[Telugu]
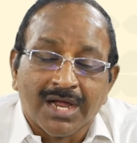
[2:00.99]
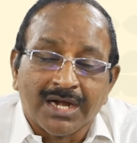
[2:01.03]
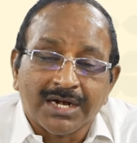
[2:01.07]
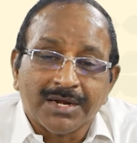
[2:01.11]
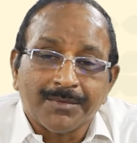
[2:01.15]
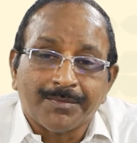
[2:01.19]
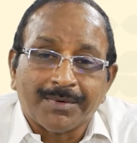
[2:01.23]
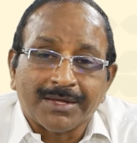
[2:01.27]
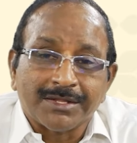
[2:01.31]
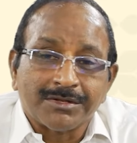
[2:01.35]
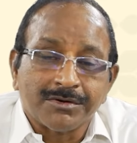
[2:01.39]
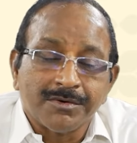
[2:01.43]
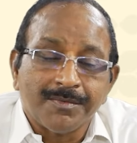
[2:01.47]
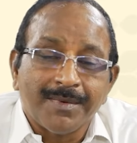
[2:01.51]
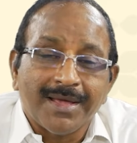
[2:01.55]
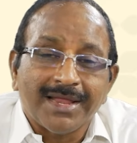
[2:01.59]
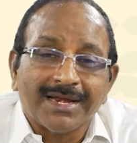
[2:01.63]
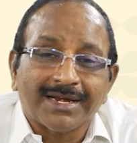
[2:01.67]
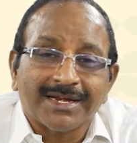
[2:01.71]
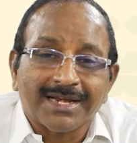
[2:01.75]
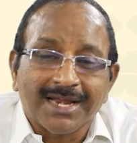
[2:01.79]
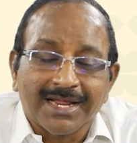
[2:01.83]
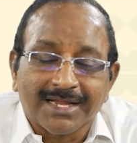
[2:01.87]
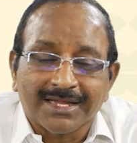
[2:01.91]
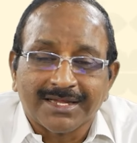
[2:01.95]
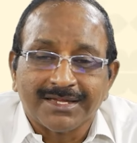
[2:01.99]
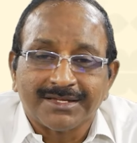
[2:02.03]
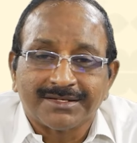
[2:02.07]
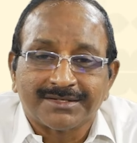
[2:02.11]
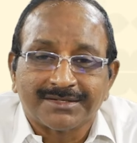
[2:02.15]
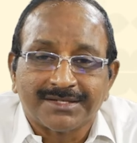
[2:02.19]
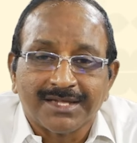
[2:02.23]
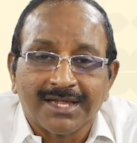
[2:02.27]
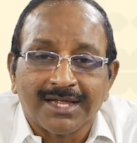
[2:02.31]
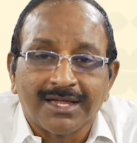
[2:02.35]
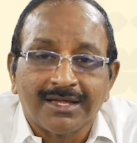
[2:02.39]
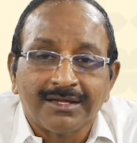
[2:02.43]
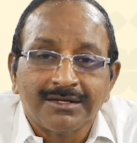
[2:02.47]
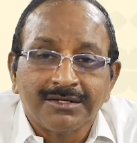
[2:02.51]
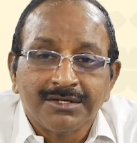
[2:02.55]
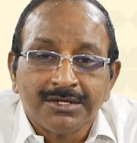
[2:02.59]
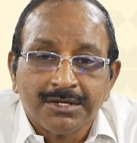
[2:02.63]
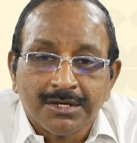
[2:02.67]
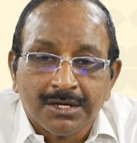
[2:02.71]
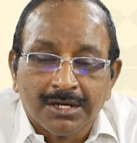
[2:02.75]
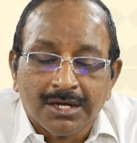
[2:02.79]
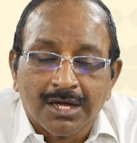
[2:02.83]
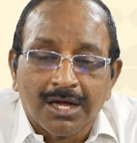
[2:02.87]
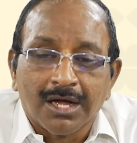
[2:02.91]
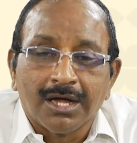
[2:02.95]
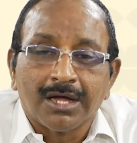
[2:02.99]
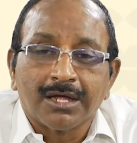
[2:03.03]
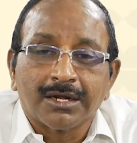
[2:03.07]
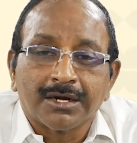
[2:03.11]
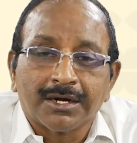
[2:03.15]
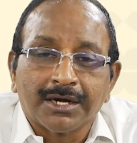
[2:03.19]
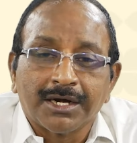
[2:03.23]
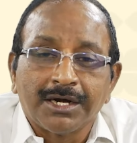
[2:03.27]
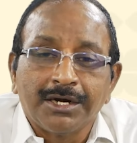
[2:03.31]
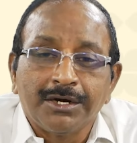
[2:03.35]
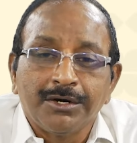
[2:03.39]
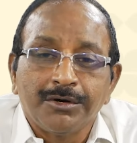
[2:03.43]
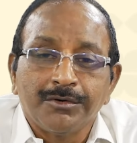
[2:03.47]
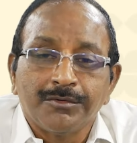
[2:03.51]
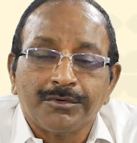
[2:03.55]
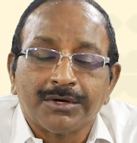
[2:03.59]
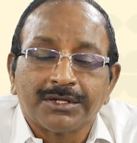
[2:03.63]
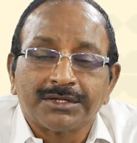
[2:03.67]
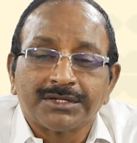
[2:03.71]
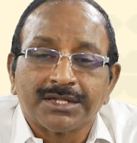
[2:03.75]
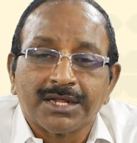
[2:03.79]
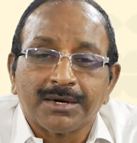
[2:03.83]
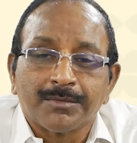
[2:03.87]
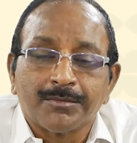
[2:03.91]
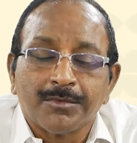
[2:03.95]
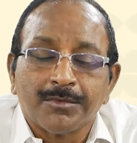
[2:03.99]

అంటే పది రూపాయలకి లెక్కేస్తే రెండు వందల